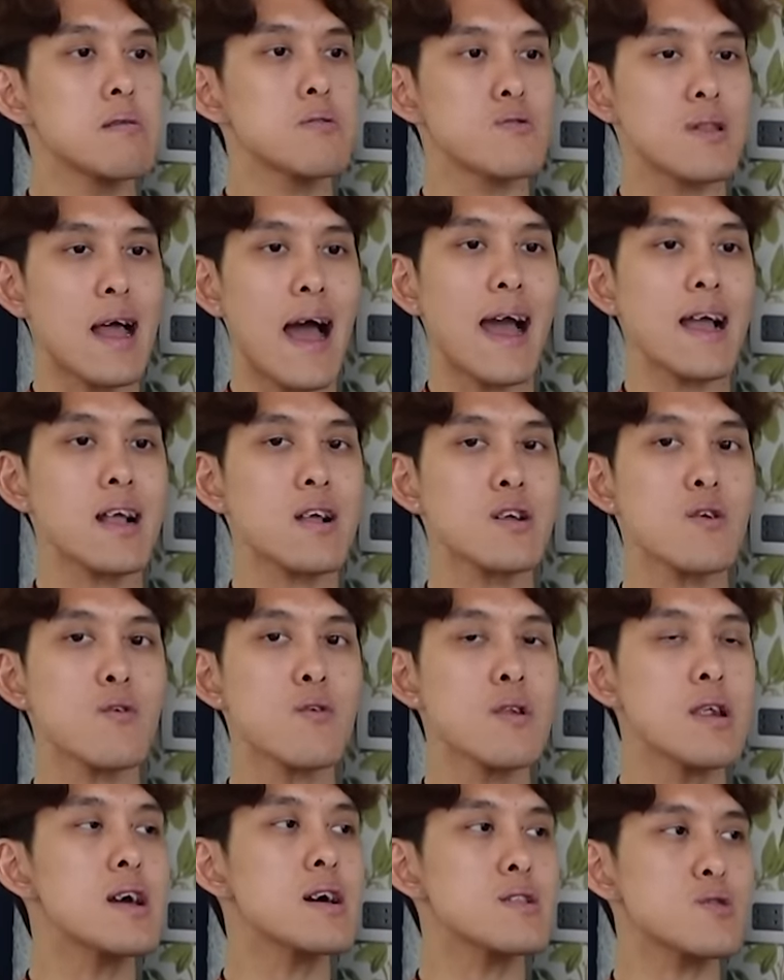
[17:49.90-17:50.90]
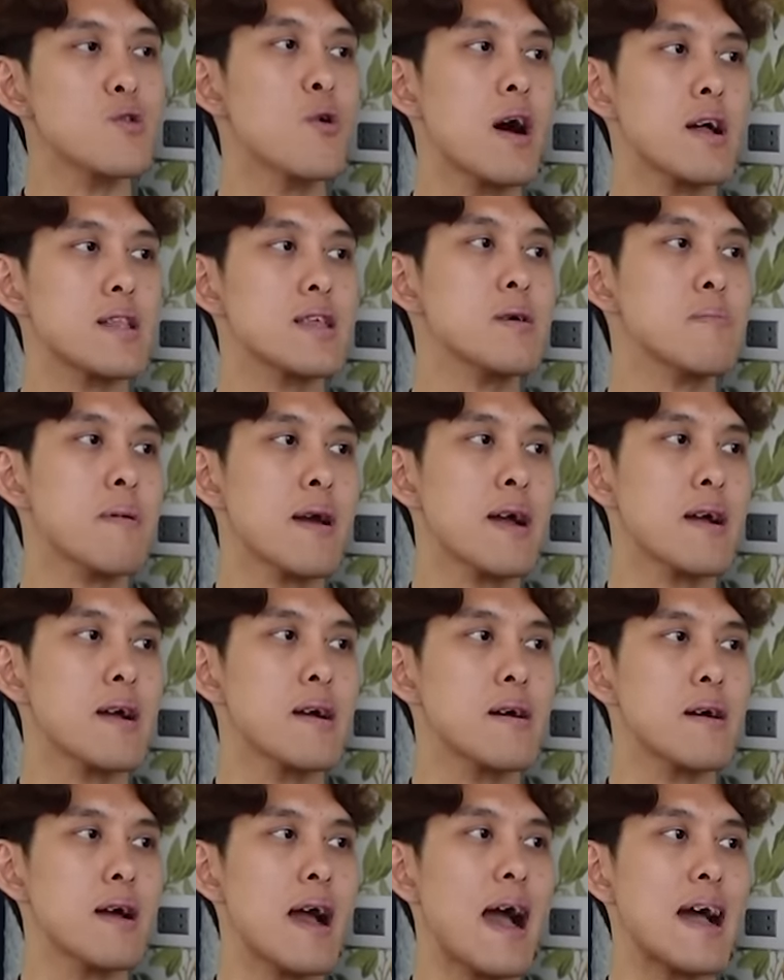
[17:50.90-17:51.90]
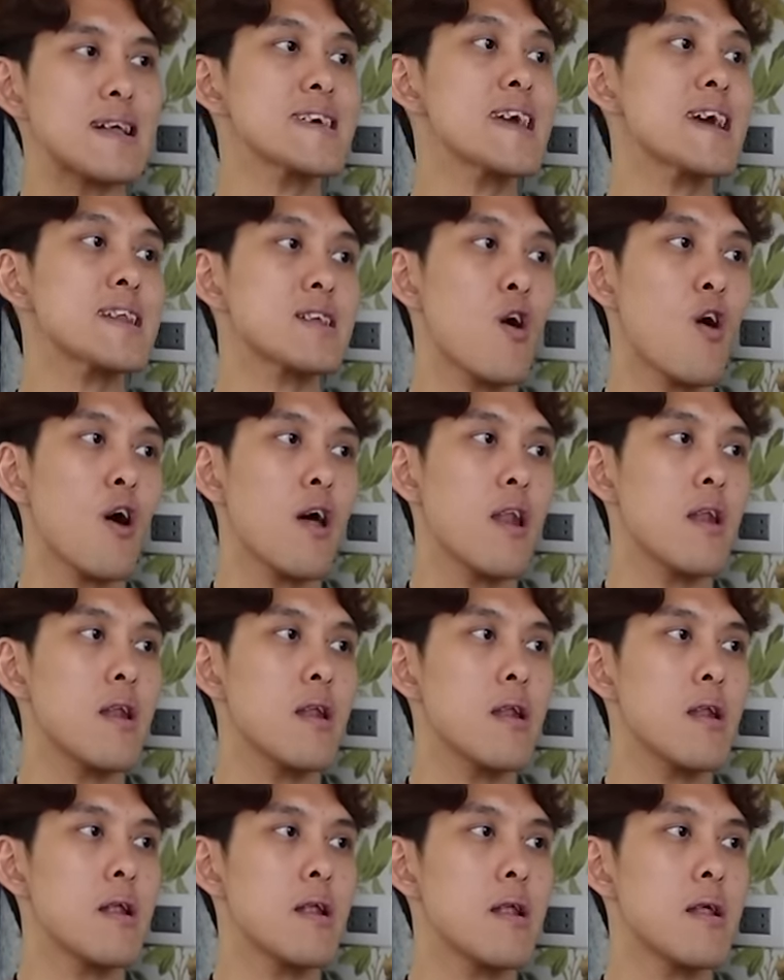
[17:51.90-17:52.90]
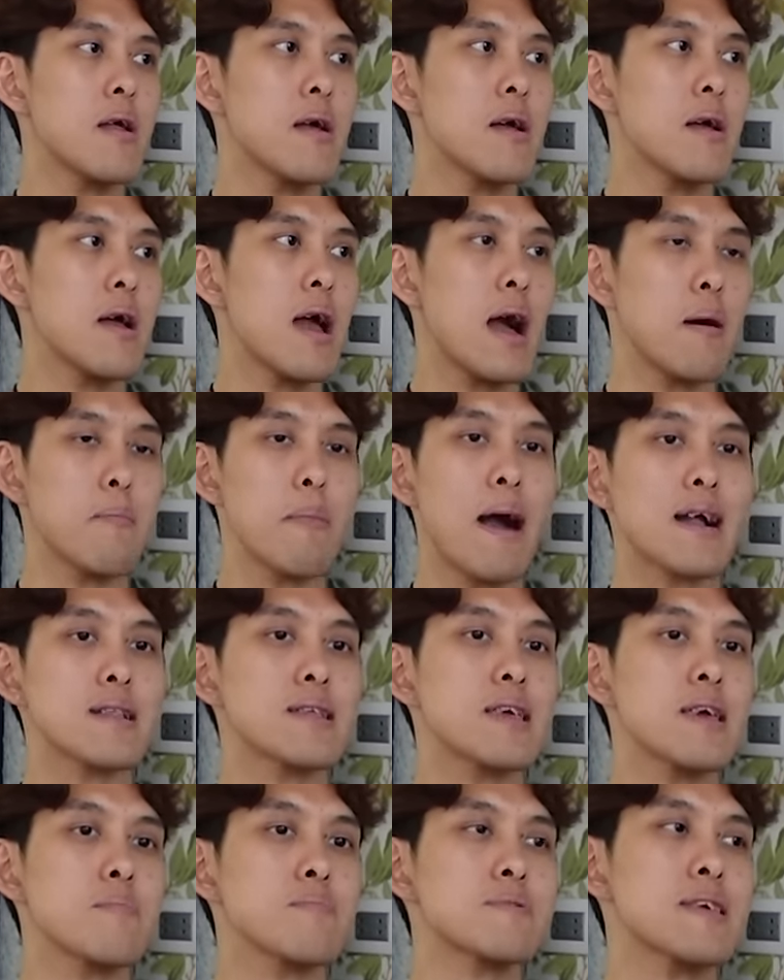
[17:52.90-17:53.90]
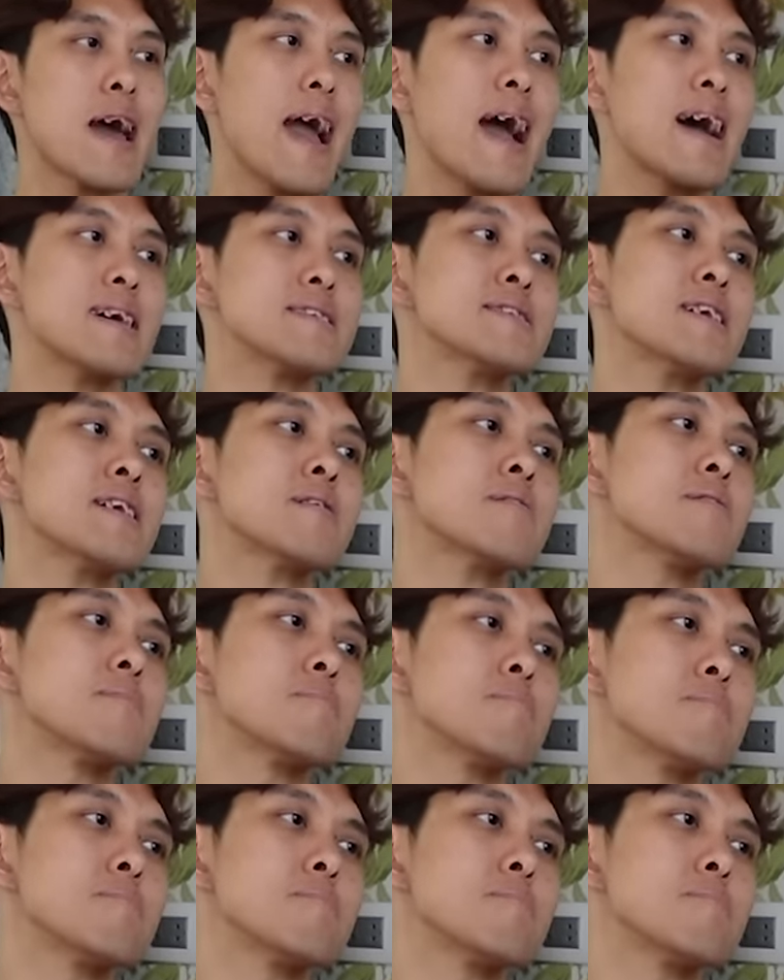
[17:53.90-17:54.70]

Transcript: สุดท้ายก็ต้องเลือกตัวที่แม่งอาเซียนก่อน เอออ่บางทีมจ่ายอาเซียน